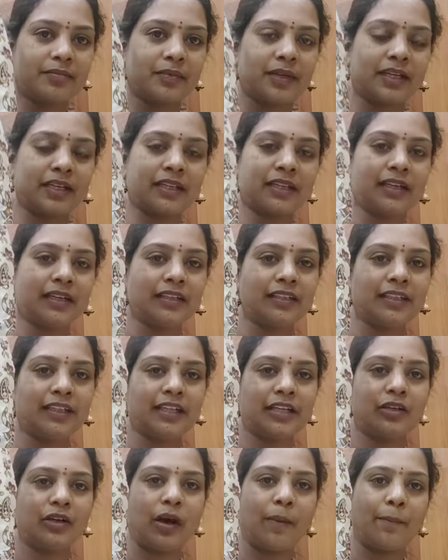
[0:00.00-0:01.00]
అనమాట ఇది
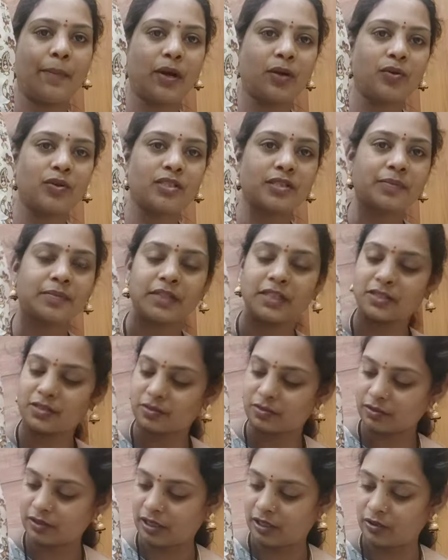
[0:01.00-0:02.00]
నేను అమ్మ కోసం
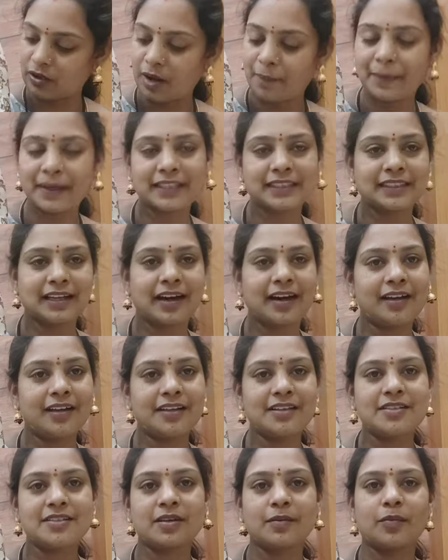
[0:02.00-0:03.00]
తీసుకున్నాను ఆమెకు చాలా
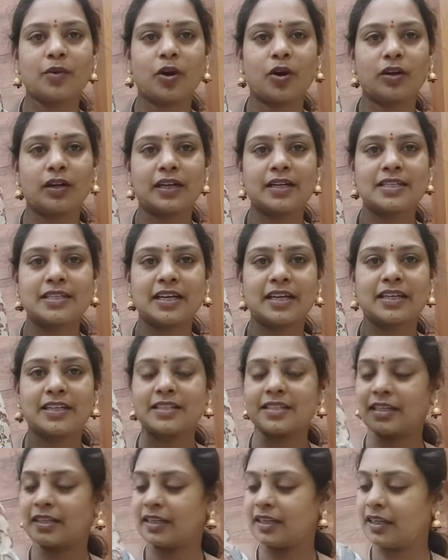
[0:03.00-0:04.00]
ఇష్టం కాటన్
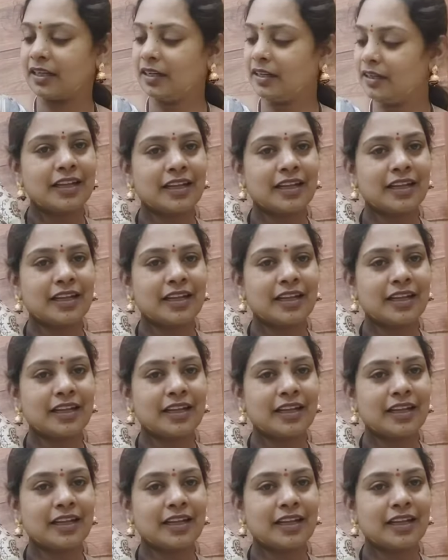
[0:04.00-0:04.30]
శారీస్ అంటే